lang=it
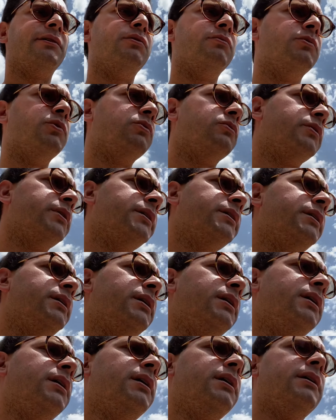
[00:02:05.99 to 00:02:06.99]
Comunque
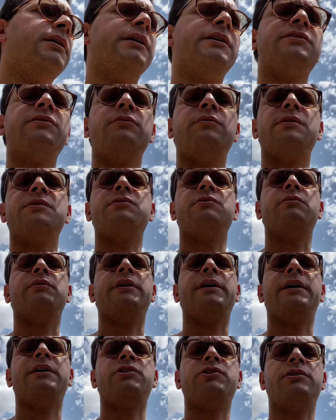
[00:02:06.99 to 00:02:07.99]
la
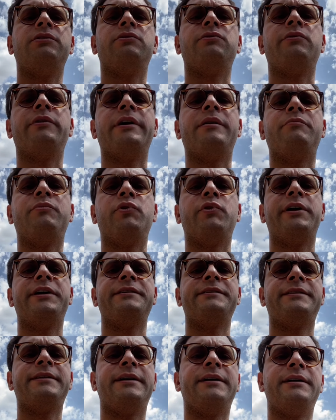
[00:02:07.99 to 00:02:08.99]
situazione a centrocampo
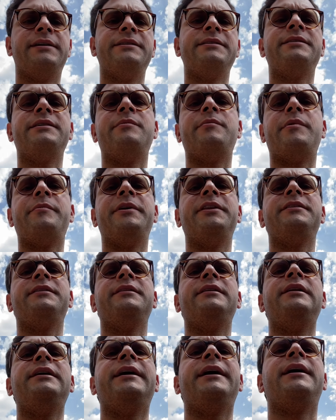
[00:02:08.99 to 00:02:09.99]
resta estremamente
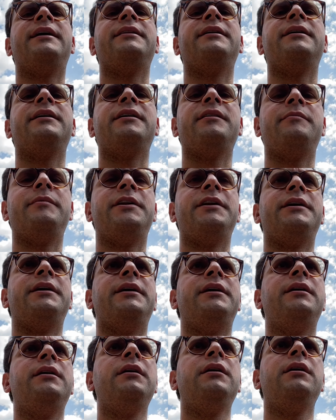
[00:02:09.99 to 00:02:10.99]
delicata anche
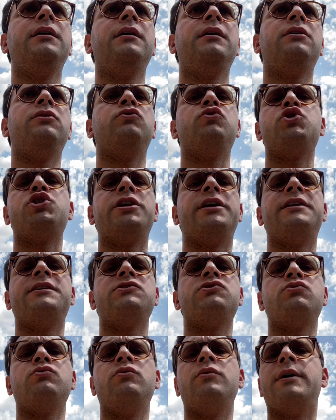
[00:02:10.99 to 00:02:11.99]
perché non c'è
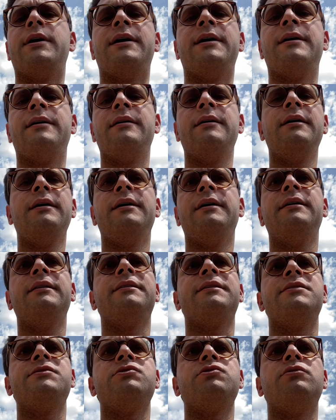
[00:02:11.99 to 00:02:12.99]
nessuna
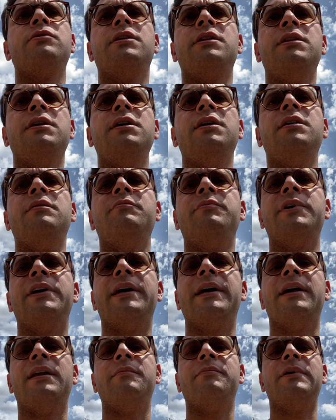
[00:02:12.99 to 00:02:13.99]
intenzione di
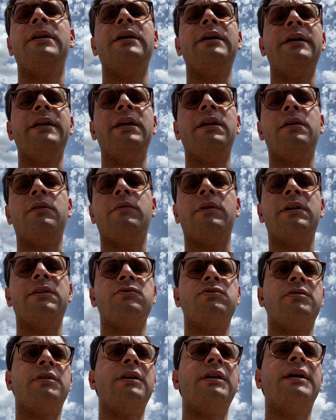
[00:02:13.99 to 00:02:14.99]
impiegare Pellegrini in quella
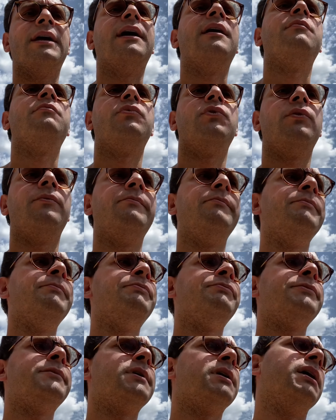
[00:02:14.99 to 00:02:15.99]
zona del campo
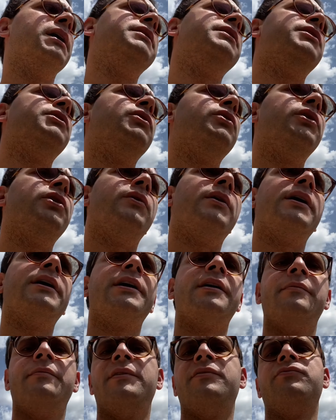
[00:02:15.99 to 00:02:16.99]
e dico io
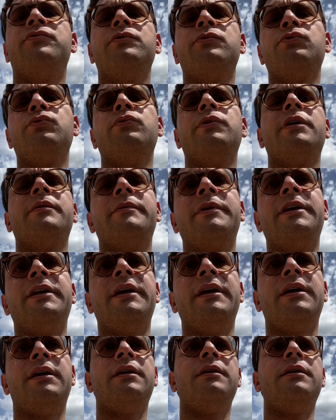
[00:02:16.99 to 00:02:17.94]
anche per fortuna perché